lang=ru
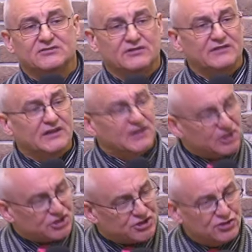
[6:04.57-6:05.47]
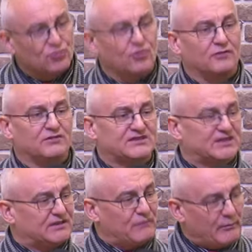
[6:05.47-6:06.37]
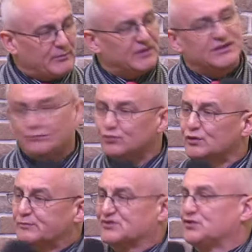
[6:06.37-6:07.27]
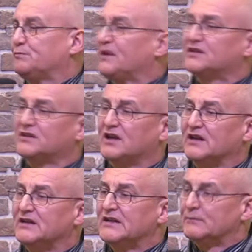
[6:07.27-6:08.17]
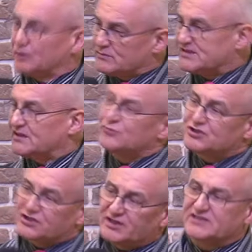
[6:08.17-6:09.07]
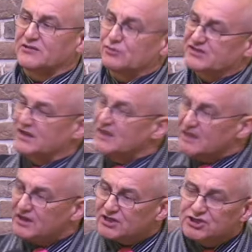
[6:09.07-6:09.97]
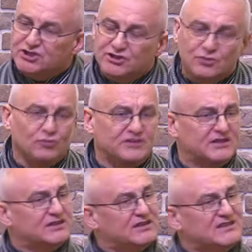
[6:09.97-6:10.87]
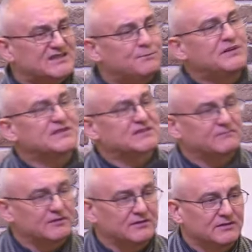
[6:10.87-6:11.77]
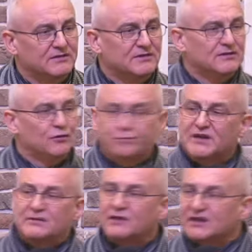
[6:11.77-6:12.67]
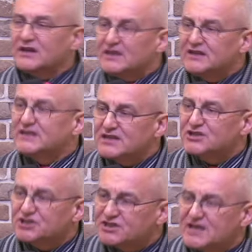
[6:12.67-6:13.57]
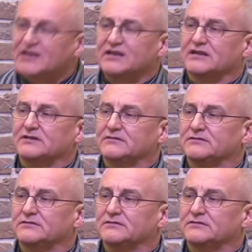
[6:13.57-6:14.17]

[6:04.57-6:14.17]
Он говорил, решено, вот с этого момента я буду поступать так. Потом следующая резолюция, решено, он где-то это записывал. Он принимал какие-то решения.